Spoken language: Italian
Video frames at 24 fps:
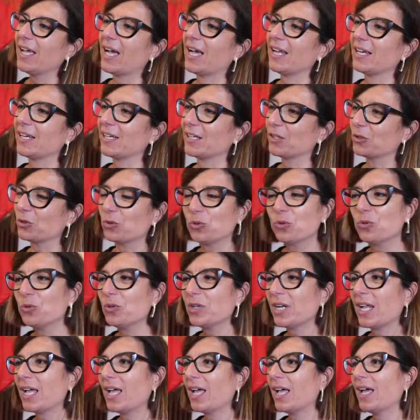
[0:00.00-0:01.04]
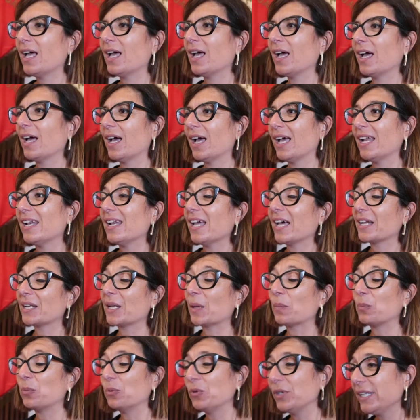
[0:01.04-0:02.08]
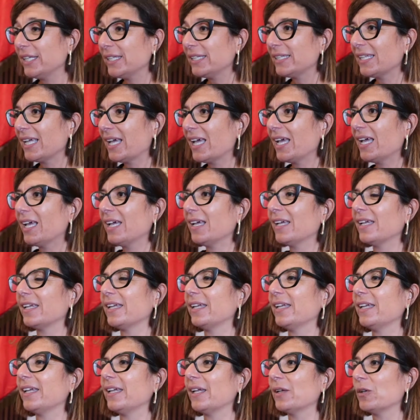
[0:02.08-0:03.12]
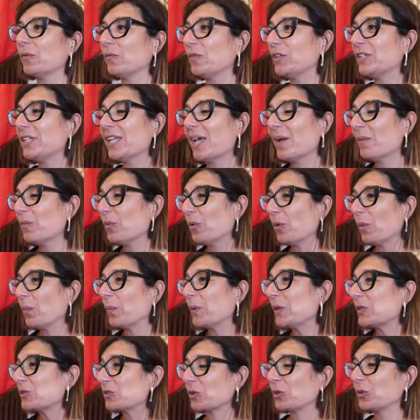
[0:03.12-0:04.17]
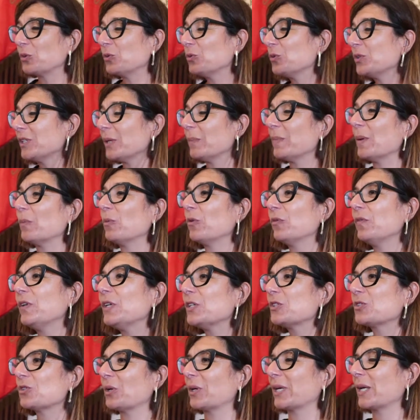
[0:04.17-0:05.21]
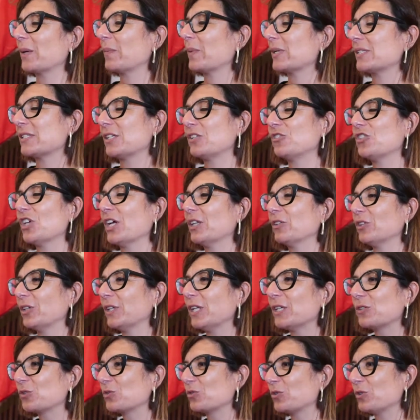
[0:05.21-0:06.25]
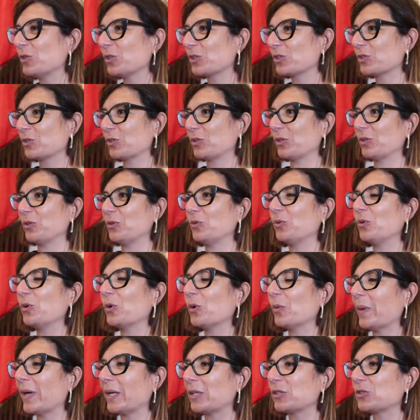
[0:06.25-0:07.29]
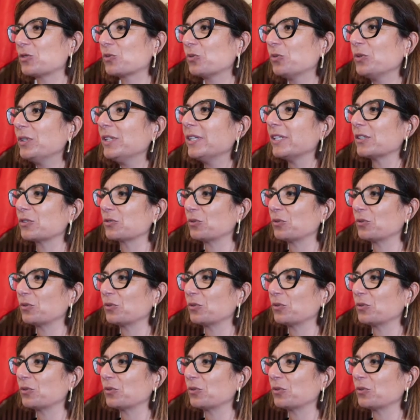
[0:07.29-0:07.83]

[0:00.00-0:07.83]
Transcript: alla natura, all'aria pulita e vediamo, penso che tutti abbiamo visto anche passeggiando adesso sul nostro lungomare sud,